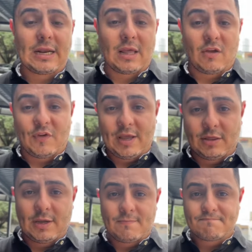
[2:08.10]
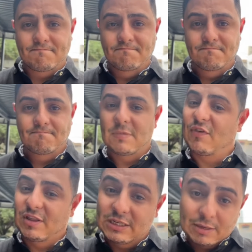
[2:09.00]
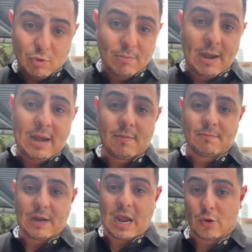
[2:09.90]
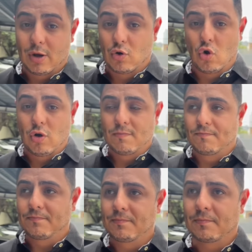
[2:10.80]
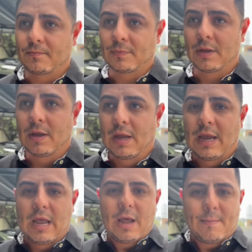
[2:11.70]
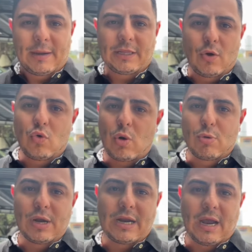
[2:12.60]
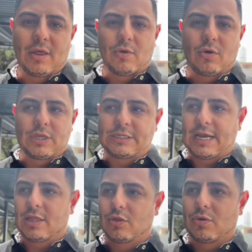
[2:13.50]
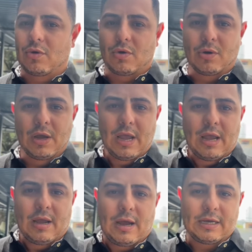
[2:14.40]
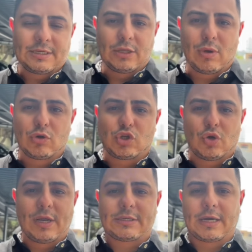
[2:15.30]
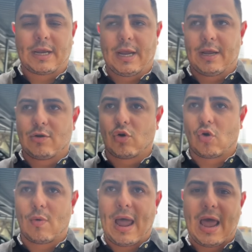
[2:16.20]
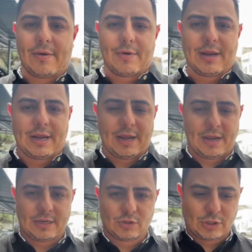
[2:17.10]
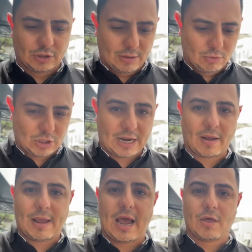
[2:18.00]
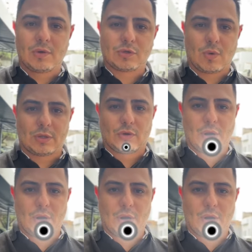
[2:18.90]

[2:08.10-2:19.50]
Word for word: que defiende. Defendiste muy mal, cayó el gol. Mandan un comunicado diciendo, haciendo alusiones a que nos robaron y que nos sentimos agraviados cuando